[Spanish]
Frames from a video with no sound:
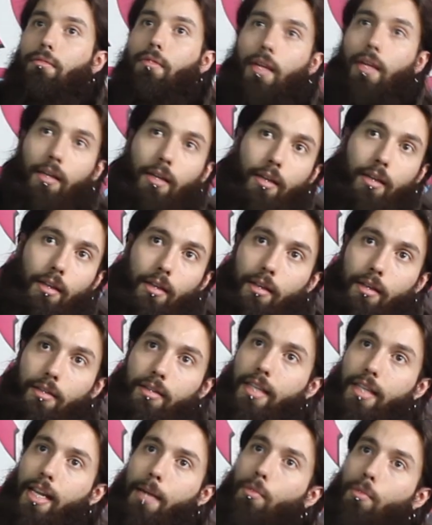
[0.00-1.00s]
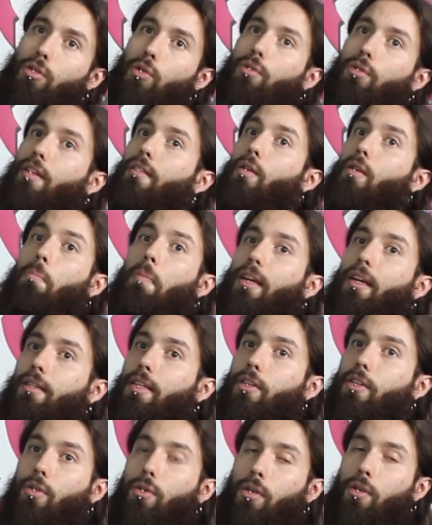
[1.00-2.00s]
eh, enseñamos a utilizar un
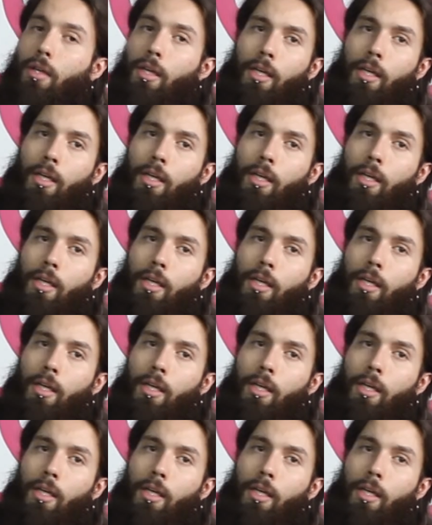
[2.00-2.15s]
martillo.